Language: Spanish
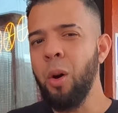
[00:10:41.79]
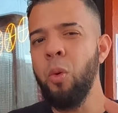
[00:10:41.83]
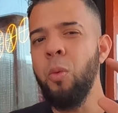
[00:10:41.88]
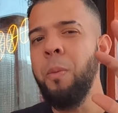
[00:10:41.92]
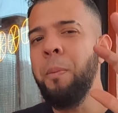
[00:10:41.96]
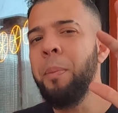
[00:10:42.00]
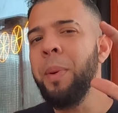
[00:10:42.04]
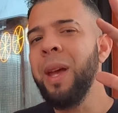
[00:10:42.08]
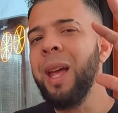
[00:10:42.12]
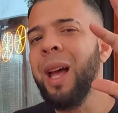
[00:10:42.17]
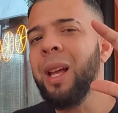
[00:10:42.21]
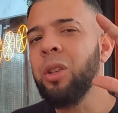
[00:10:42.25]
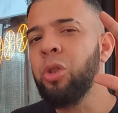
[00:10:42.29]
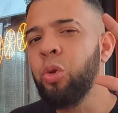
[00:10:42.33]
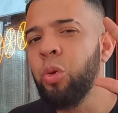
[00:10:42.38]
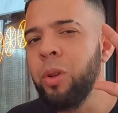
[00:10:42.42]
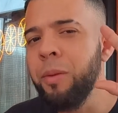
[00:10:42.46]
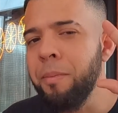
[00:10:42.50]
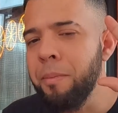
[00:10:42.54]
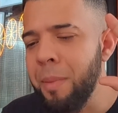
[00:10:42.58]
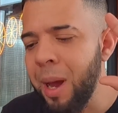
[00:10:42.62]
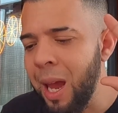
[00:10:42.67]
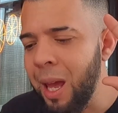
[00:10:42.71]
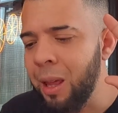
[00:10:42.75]
Eh, un
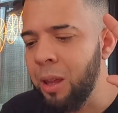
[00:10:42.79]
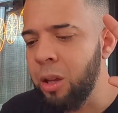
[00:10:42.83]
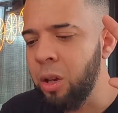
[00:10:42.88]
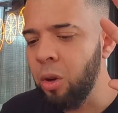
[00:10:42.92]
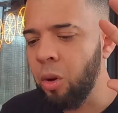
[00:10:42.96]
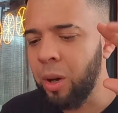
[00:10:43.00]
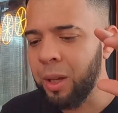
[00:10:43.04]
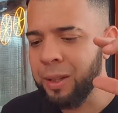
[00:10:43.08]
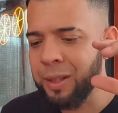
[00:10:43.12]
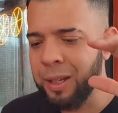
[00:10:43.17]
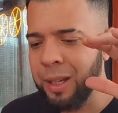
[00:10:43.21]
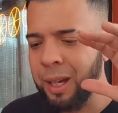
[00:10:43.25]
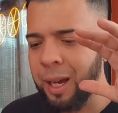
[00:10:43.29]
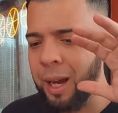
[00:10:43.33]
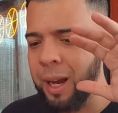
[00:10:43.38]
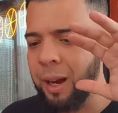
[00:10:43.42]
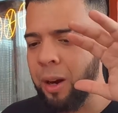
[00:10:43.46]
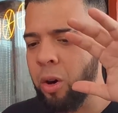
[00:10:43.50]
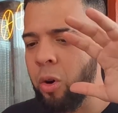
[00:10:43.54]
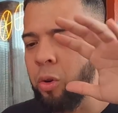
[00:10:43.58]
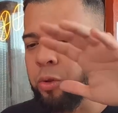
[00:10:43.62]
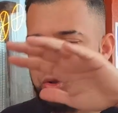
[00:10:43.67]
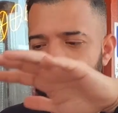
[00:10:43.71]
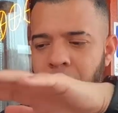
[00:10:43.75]
pedazo y medio. Así
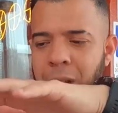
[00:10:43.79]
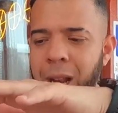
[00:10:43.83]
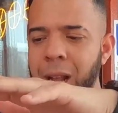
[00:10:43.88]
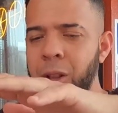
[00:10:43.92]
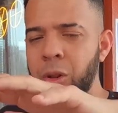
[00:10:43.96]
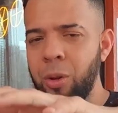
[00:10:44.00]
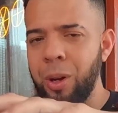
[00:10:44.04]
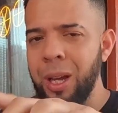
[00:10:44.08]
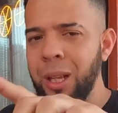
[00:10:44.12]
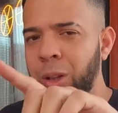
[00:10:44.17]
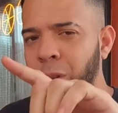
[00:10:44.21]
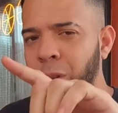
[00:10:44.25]
que considerando